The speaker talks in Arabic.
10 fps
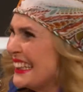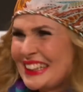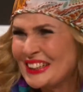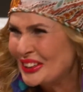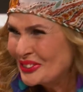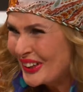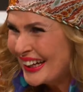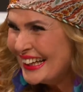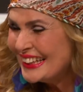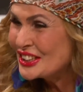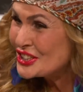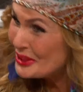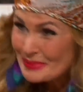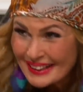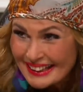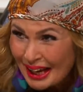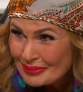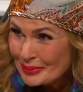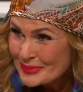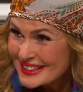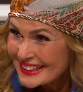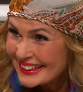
يا رضوى تشربي ايه يا حبيبتي